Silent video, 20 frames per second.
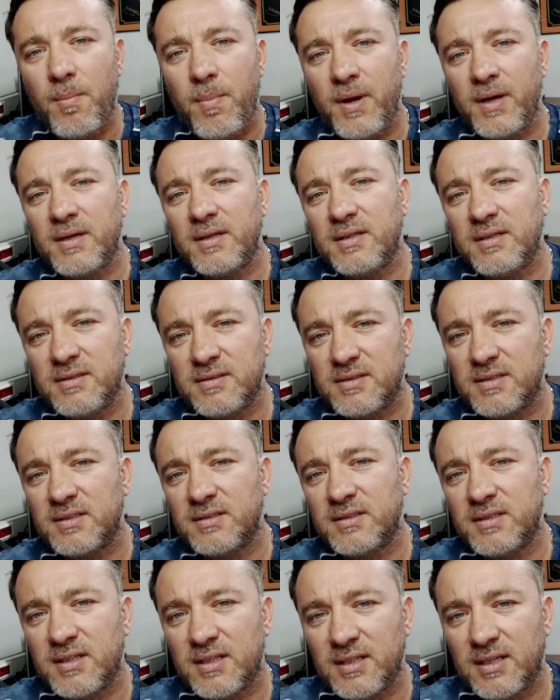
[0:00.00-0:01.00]
Ben
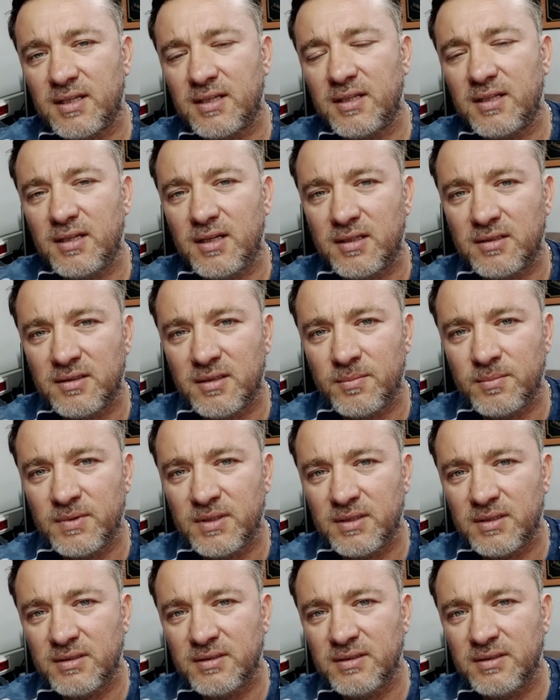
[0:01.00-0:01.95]
insanlara genel anlamda